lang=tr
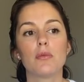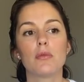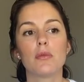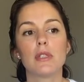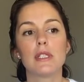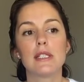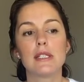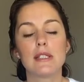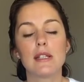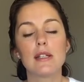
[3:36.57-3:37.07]

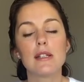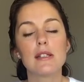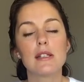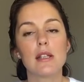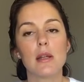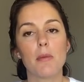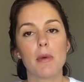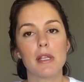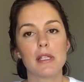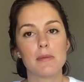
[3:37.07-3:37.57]
ister
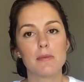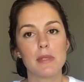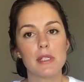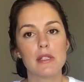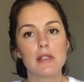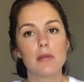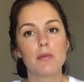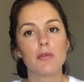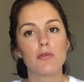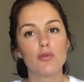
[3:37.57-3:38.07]
istemez biz
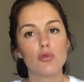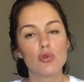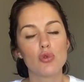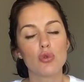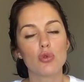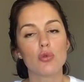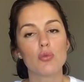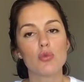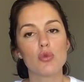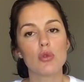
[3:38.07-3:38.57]
tabi
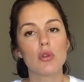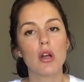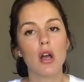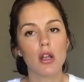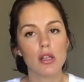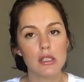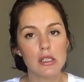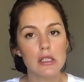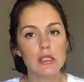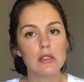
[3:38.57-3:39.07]
vücudumuzu
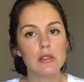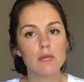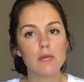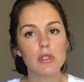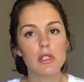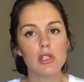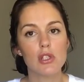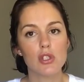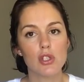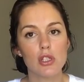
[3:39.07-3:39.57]

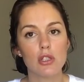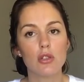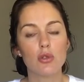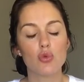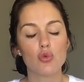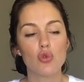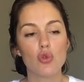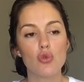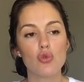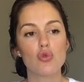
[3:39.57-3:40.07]
kastığımız için
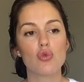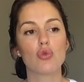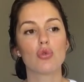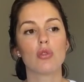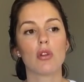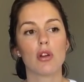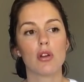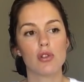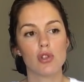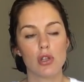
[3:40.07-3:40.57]
çocuğun
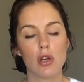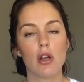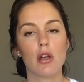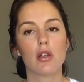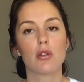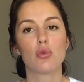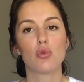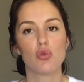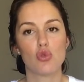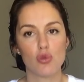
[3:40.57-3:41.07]

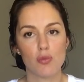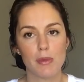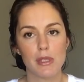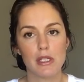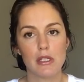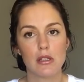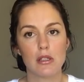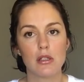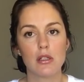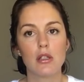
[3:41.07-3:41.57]
aşağıya
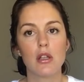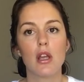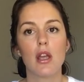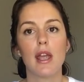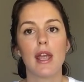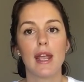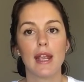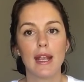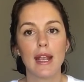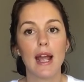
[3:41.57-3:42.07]
düşmesini
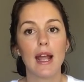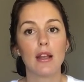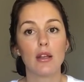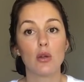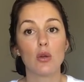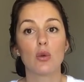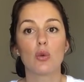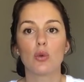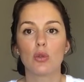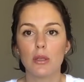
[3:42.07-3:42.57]

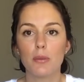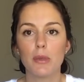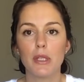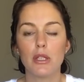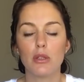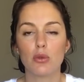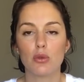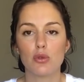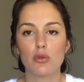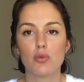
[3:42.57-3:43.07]
engelliyor
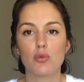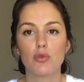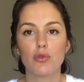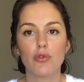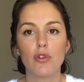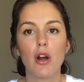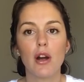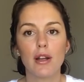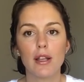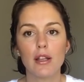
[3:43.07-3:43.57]
olabiliyoruz. Bunu
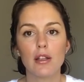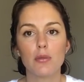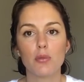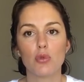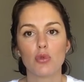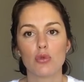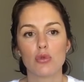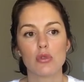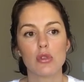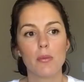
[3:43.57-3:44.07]
fark
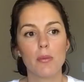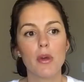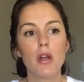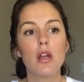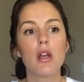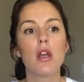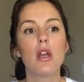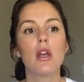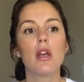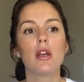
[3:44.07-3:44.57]
etmiyoruz ama
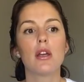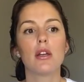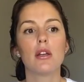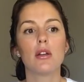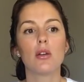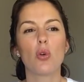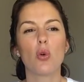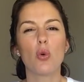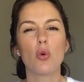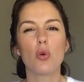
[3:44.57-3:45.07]

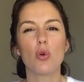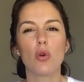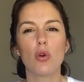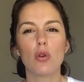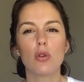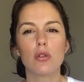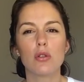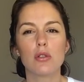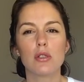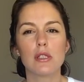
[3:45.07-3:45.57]
e, o
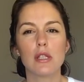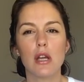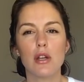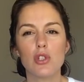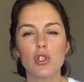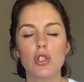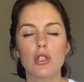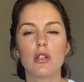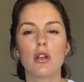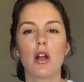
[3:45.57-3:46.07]
e,
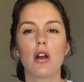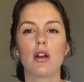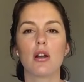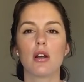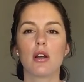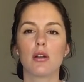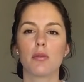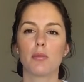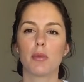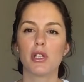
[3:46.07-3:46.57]

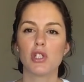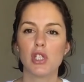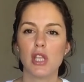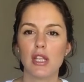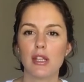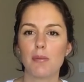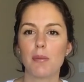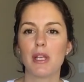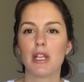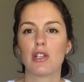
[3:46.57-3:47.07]
sancılarla baş
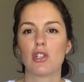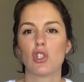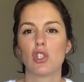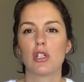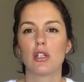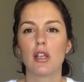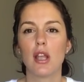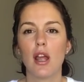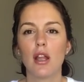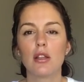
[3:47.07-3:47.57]
etmek
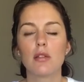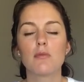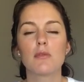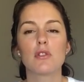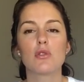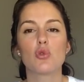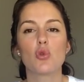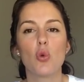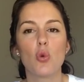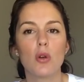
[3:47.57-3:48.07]
için
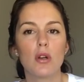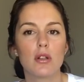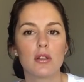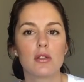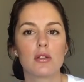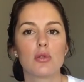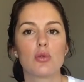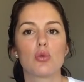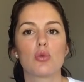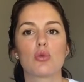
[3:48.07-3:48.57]
kendimizi çok
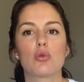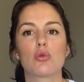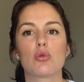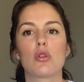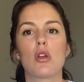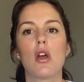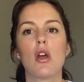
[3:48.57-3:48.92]
kasıyoruz.